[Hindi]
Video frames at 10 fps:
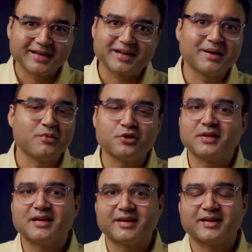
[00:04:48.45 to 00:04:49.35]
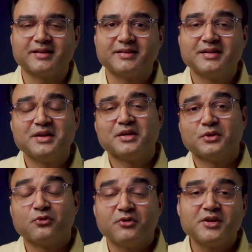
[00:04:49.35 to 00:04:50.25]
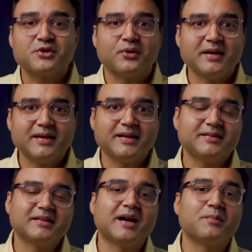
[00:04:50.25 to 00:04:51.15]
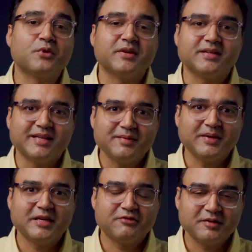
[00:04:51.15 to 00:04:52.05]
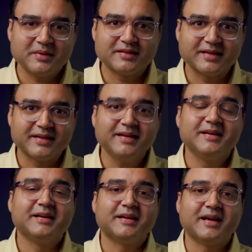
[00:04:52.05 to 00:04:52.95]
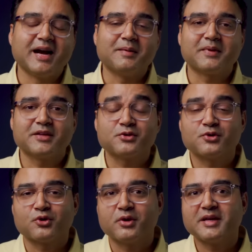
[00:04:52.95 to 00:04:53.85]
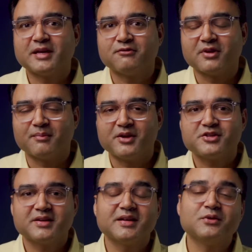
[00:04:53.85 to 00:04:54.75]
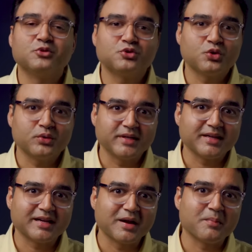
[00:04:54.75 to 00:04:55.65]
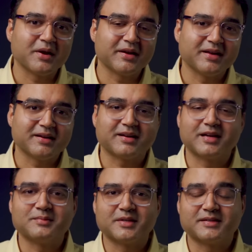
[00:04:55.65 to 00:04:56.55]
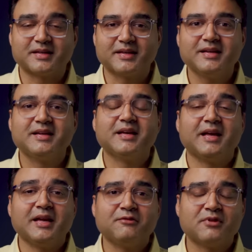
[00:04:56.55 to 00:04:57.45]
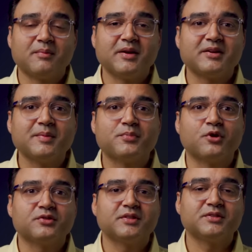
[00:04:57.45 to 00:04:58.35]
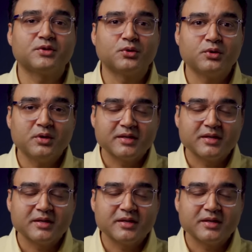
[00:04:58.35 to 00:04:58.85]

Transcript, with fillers: कम होने लगेगा तो फिश ऑयल लेने से आपको यही बेनिफिट मिलता है कि आपका जो क्रॉनिक इन्फ्लामेशन है उसको ये कम करने का काम करता है इन्फ्लामेटरी प्रोसेस को